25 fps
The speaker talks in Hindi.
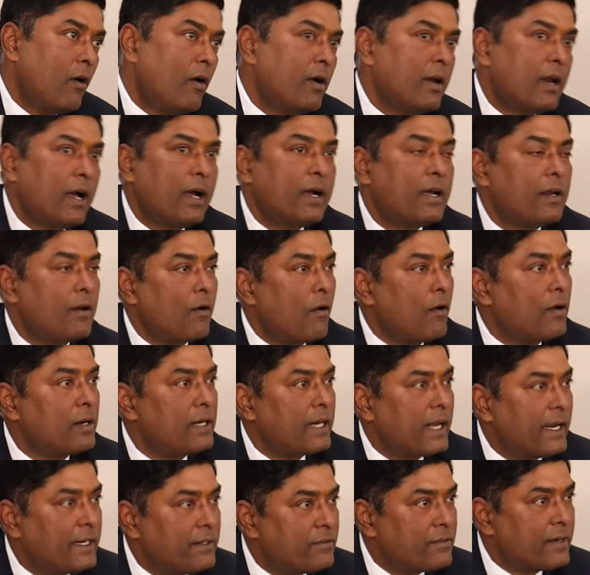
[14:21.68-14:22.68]
और अगर
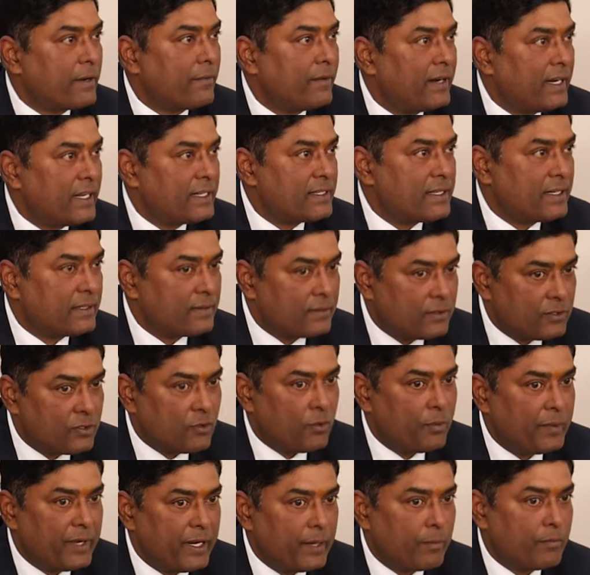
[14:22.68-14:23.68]
ऑनलाइन ट्रेवल एजेंट
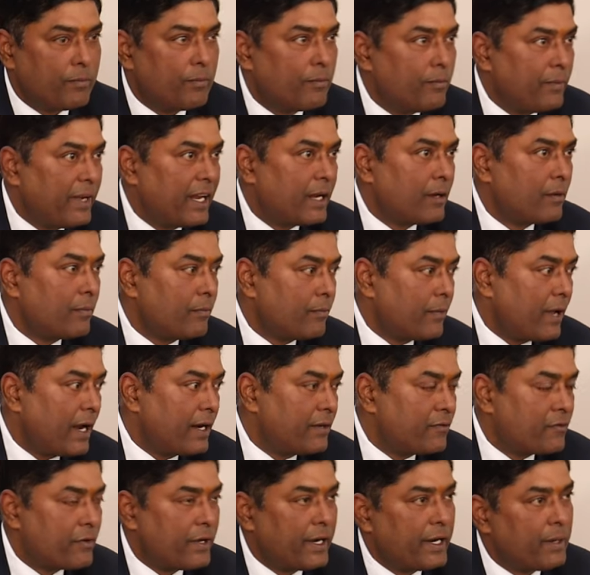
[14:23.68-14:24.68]
जो भी मेक
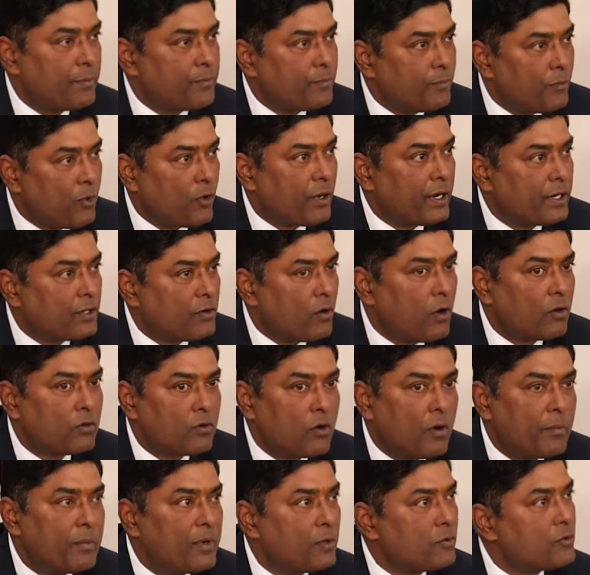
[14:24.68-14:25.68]
माई ट्रिप बुकिंग
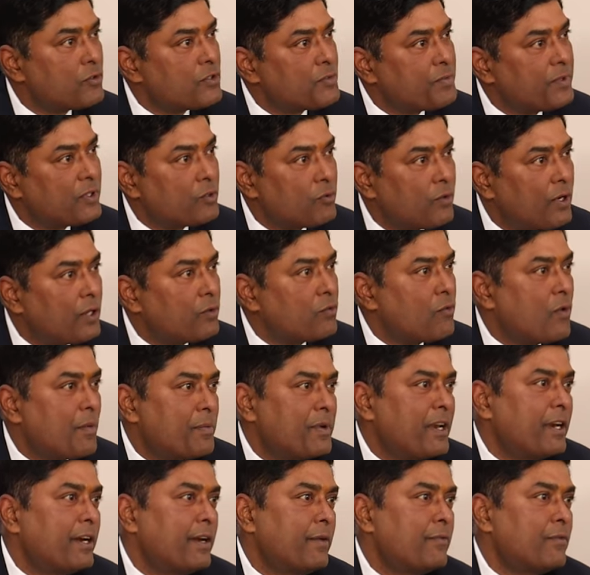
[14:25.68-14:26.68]
डॉट कॉम है उस पर तुरंत वो
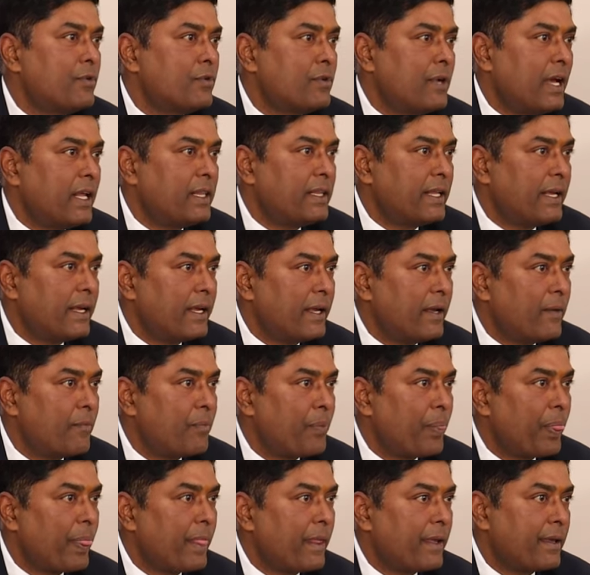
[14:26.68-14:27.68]
अपना रिव्यू डाल देंगे
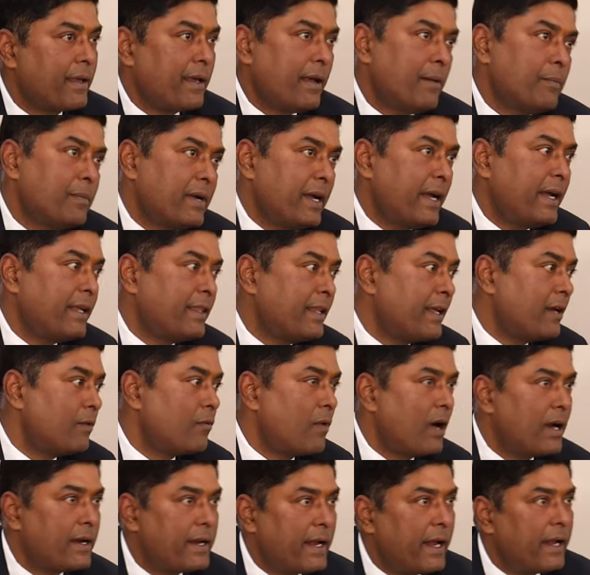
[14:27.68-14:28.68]
कि हम गए थे
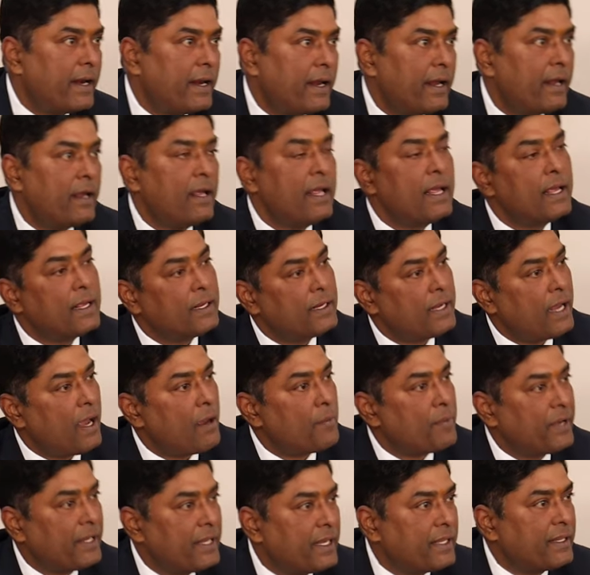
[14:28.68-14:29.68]
वहां ठहरे
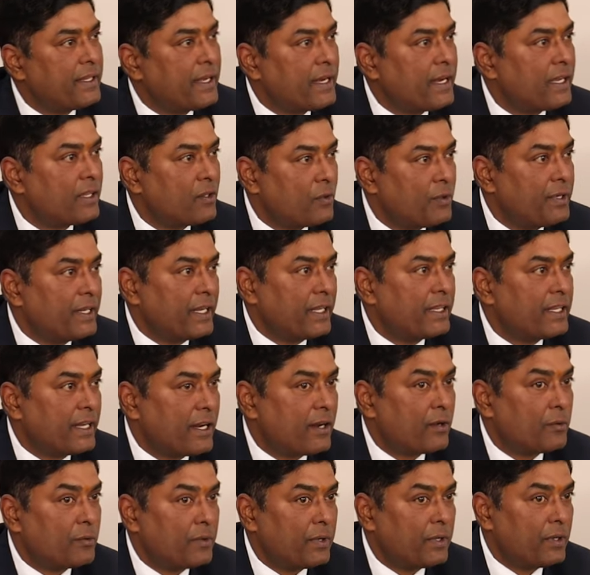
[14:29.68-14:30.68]
यहाँ पे ये दिक्कत हुई ये
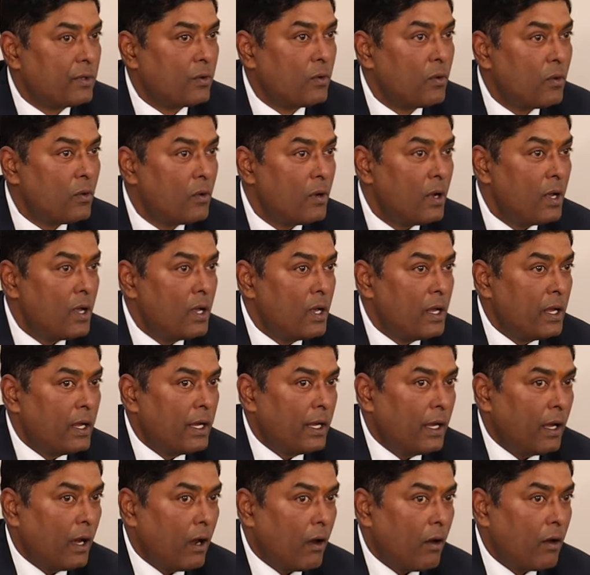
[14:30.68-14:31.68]
दिक्कत हुई हम्म। तो
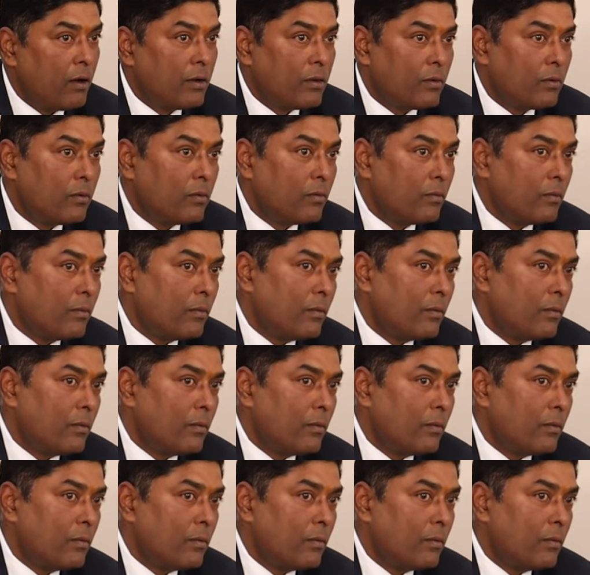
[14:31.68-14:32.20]
और